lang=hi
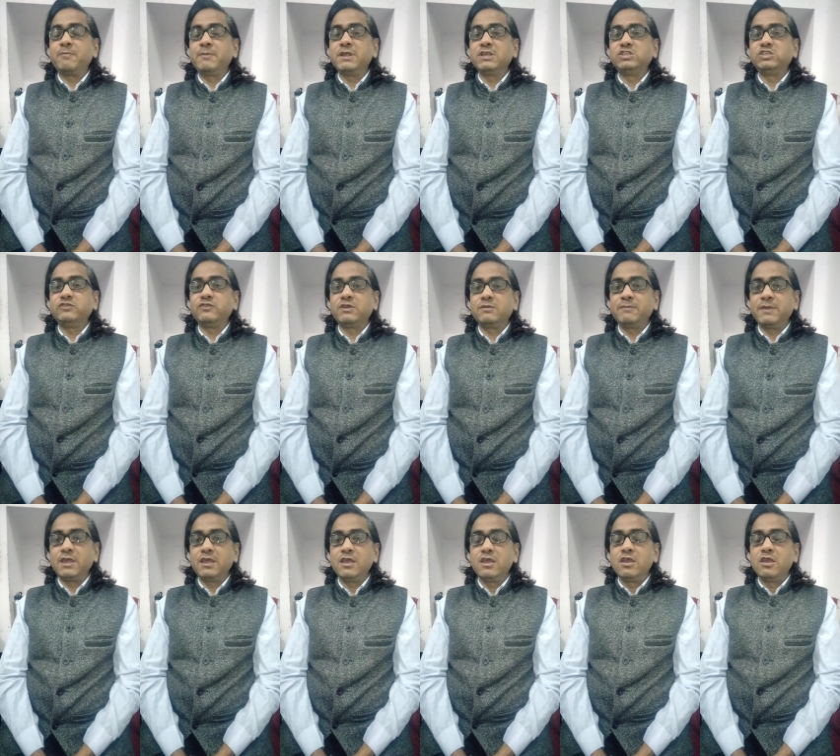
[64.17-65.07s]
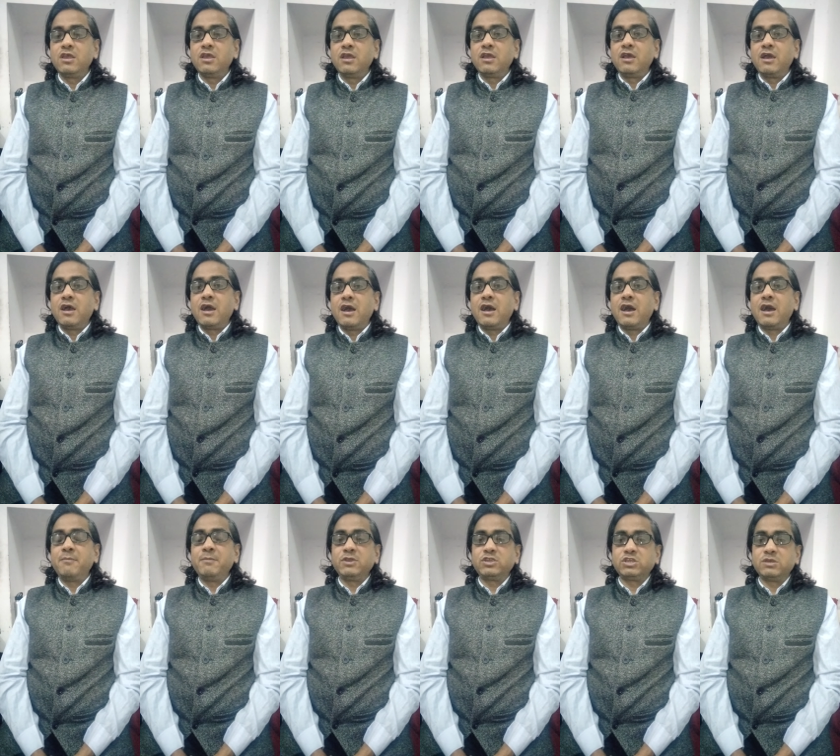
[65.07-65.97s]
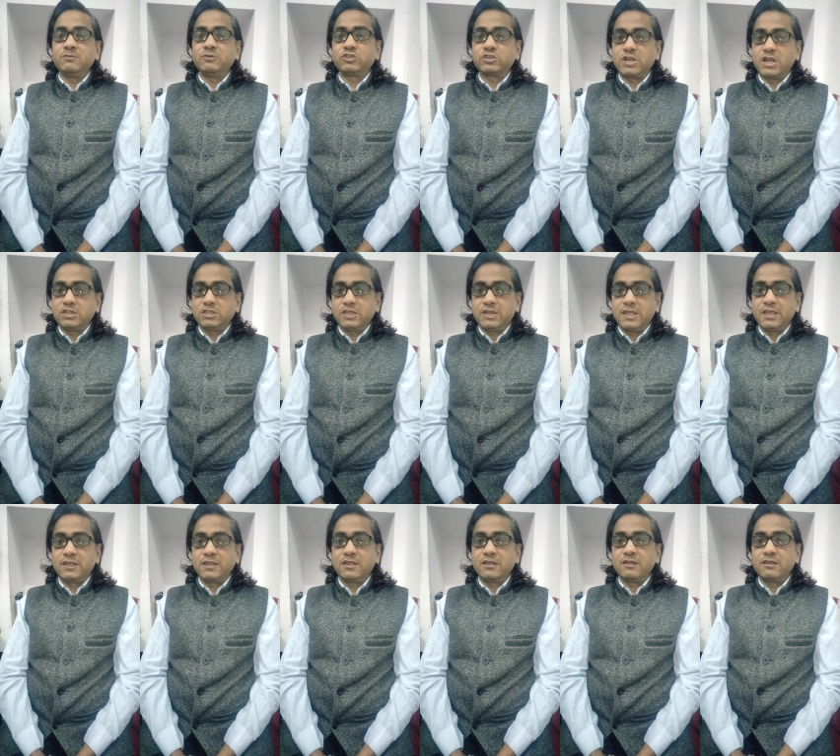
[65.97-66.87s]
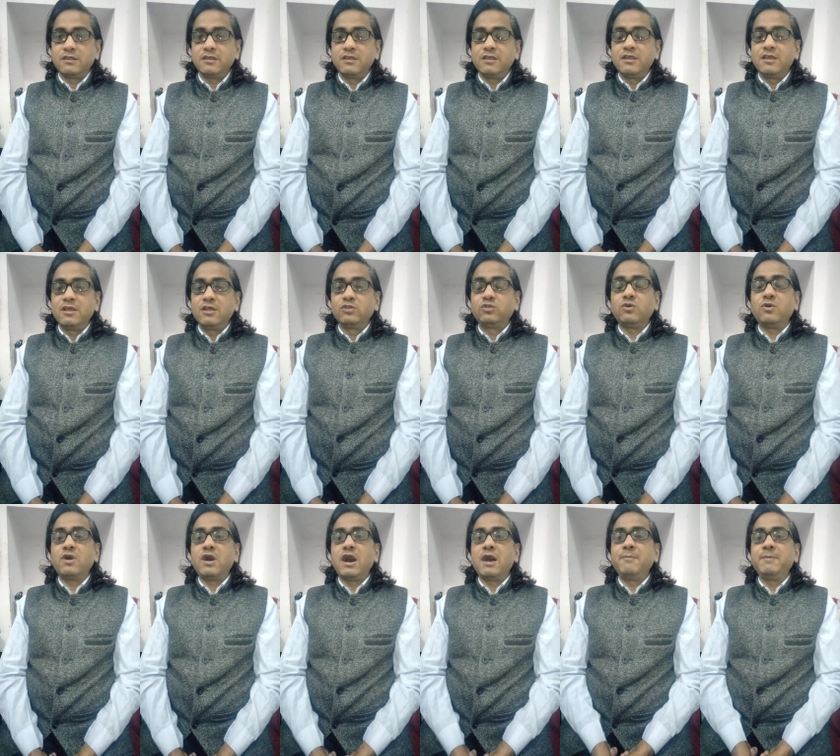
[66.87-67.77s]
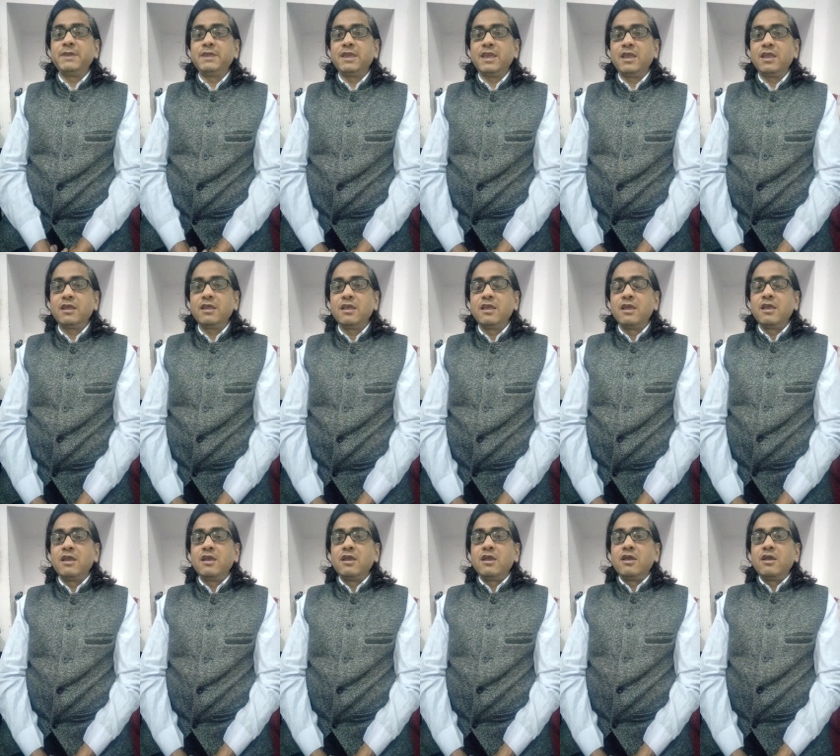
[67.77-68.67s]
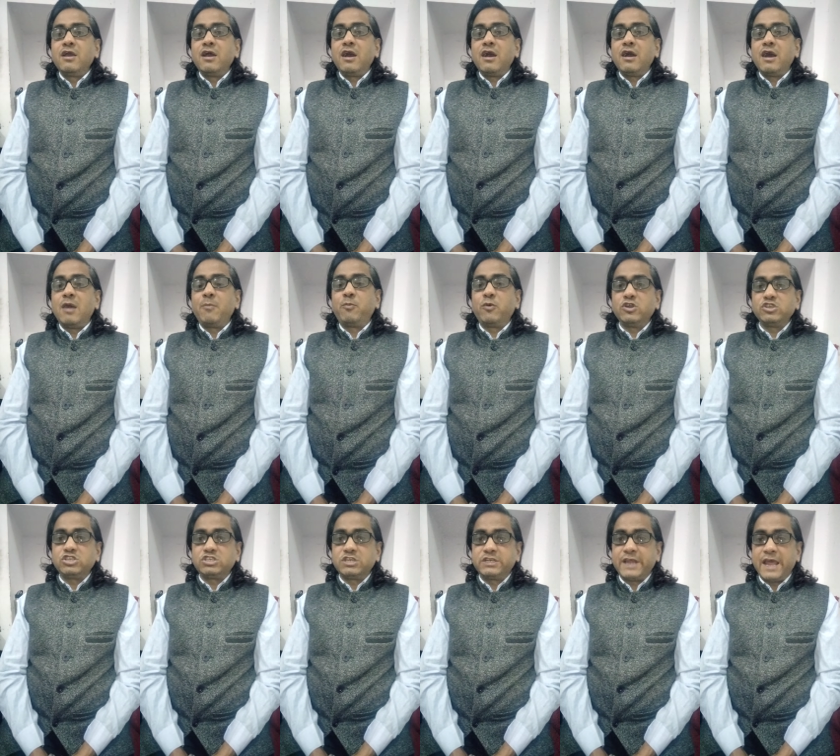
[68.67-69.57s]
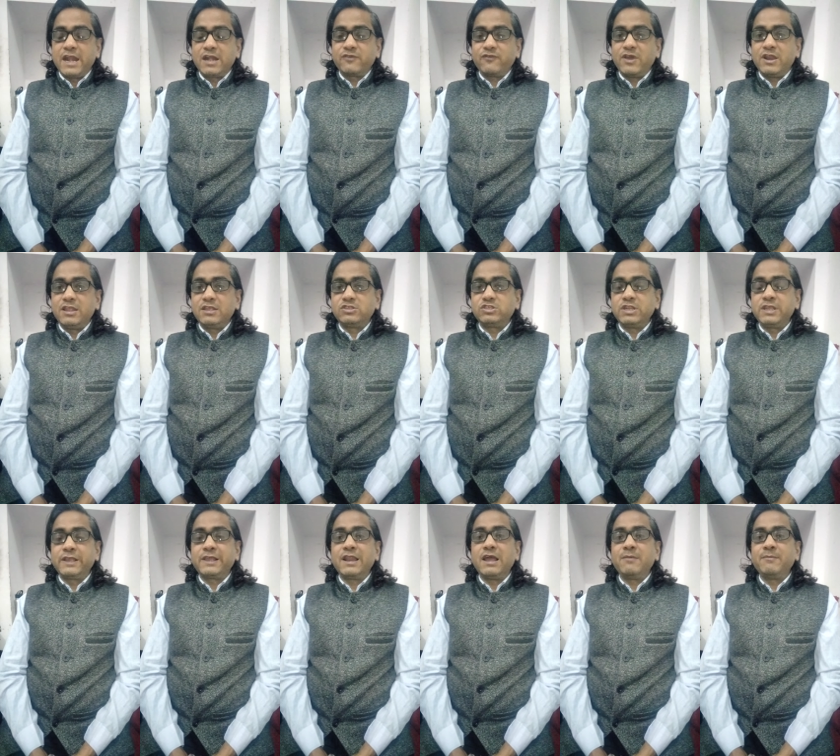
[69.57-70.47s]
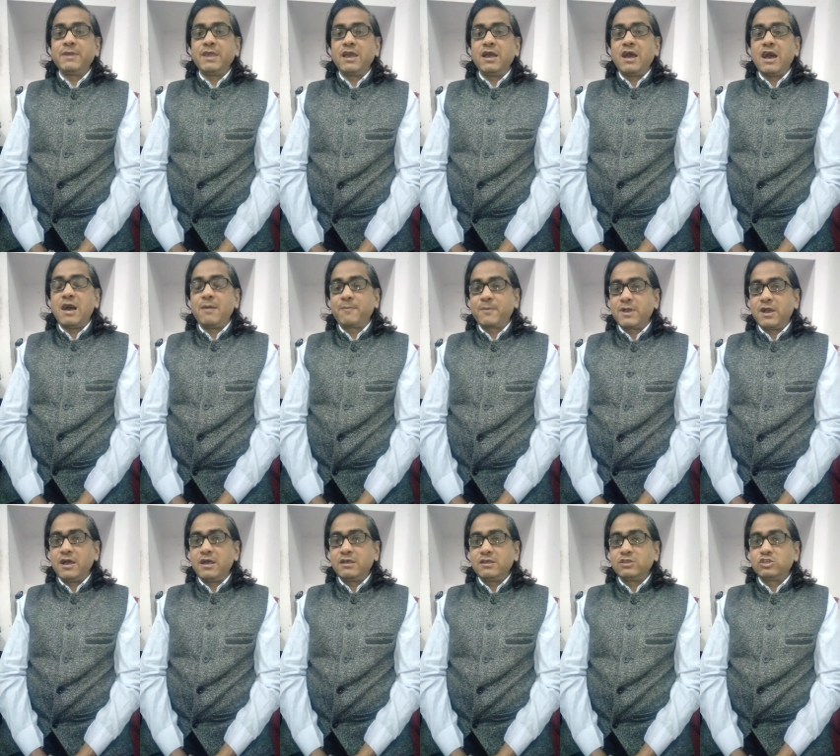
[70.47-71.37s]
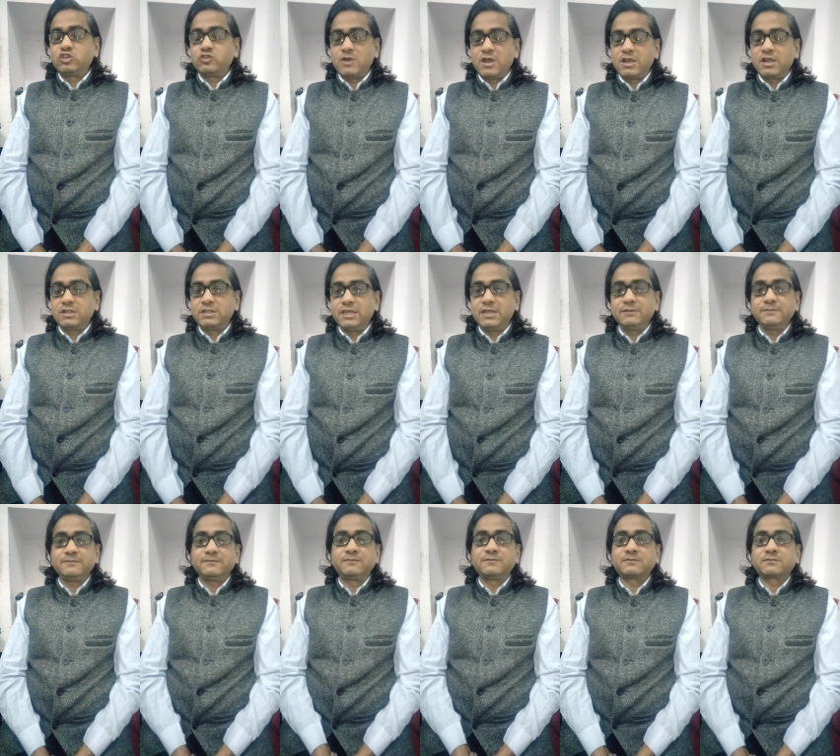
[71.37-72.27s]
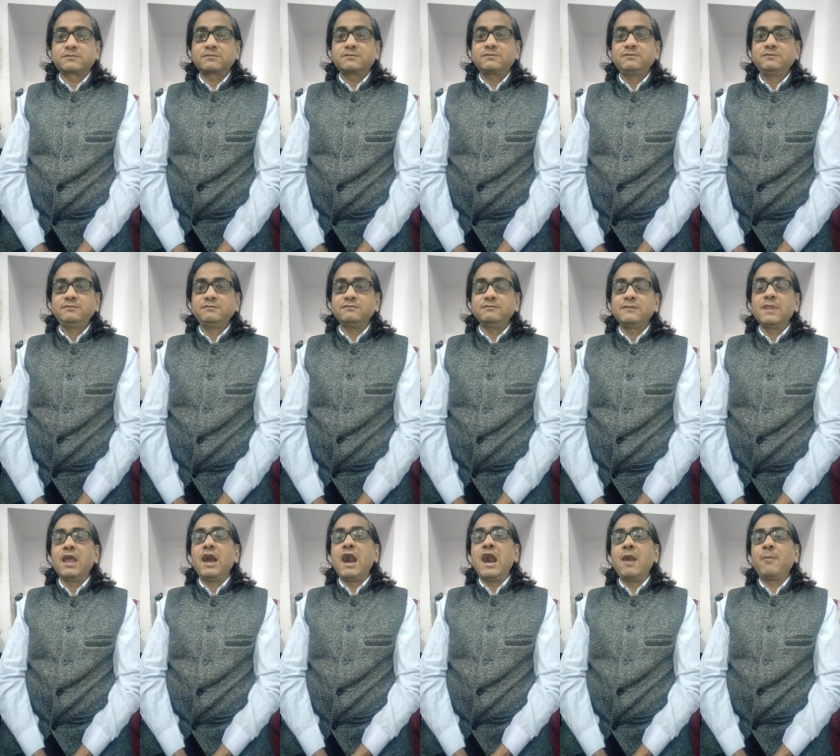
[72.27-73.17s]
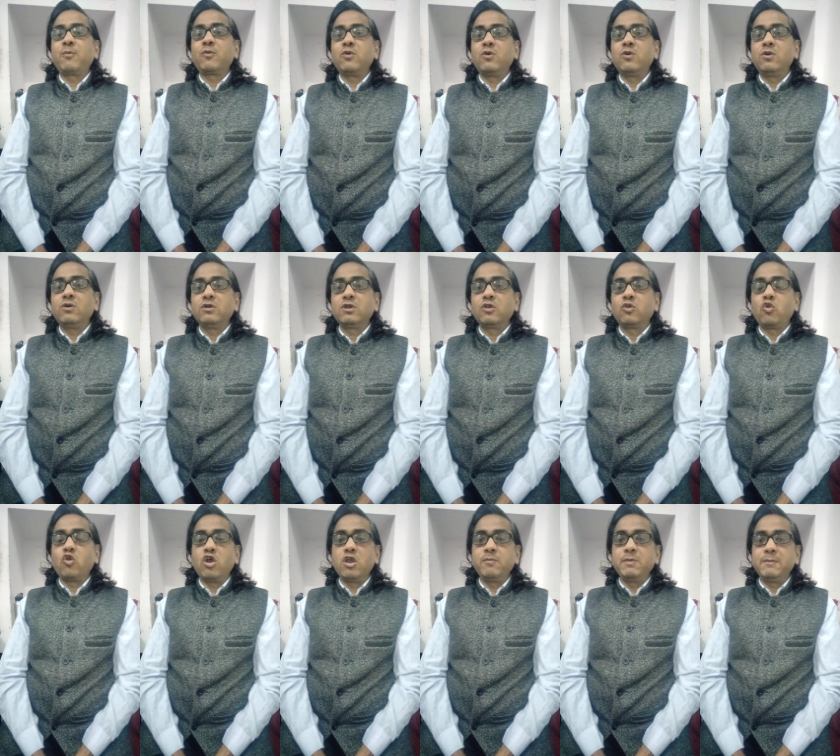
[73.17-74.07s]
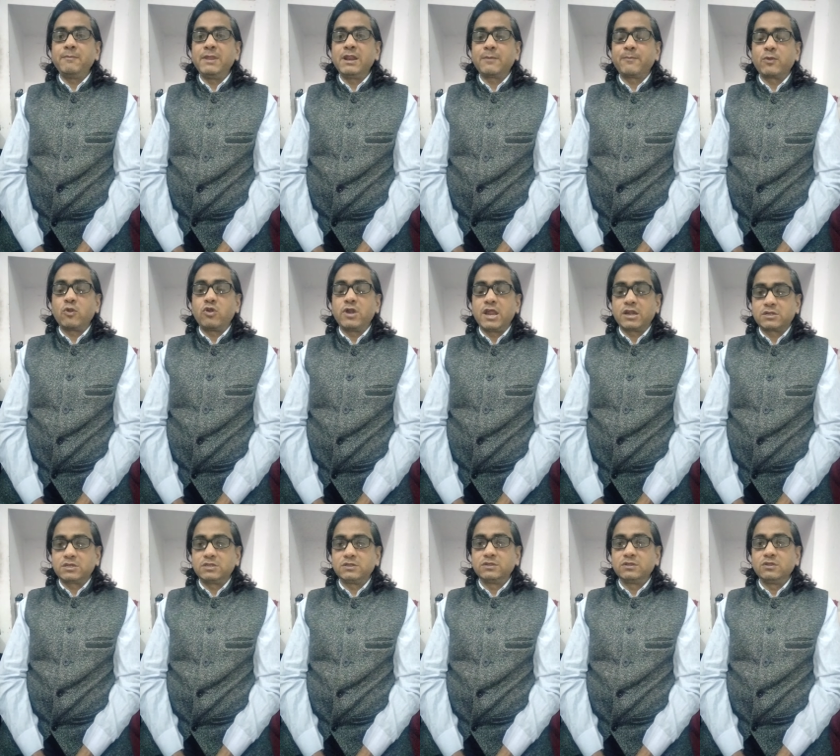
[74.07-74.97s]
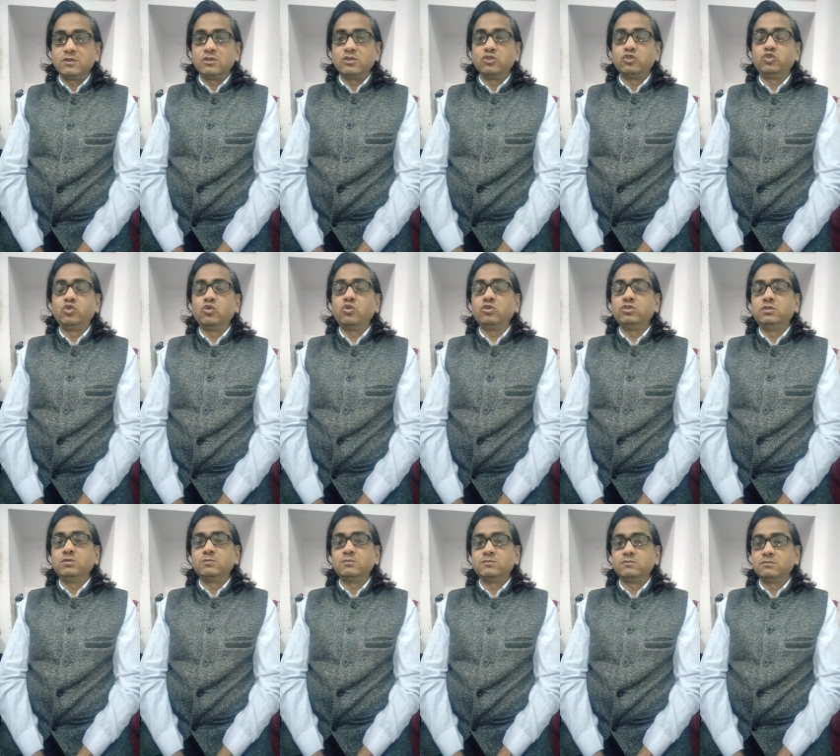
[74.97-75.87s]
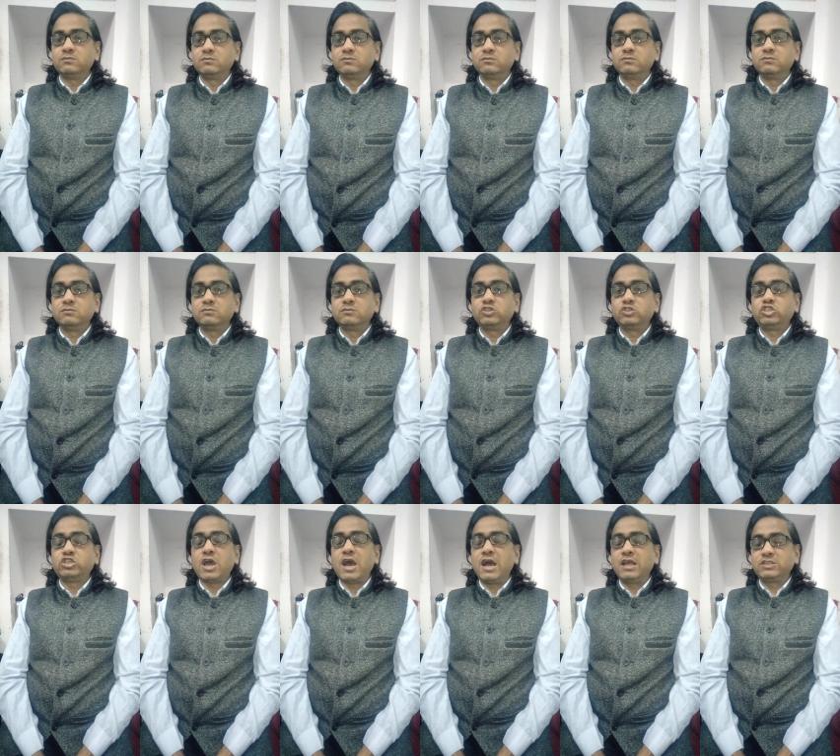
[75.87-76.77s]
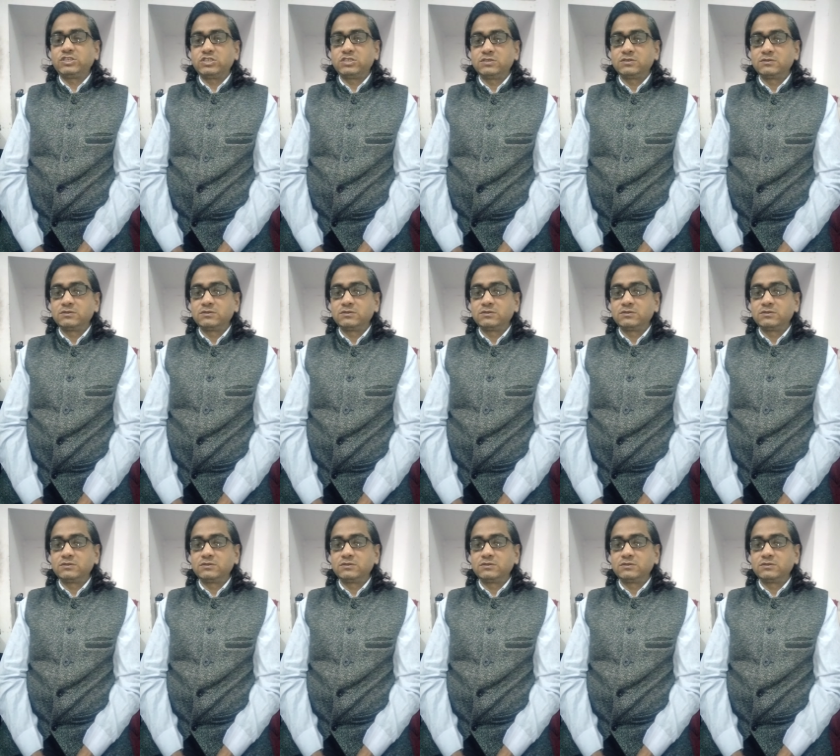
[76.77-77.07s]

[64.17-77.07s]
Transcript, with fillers: अपने जीवन में हमेशा मुस्कुराते रहेंगे तो अभी ये अपोजिट डाइट वाली श्रृंखला में आपका स्वागत है आपको कोई भी मिल्क प्रोडक्ट दूध छाछ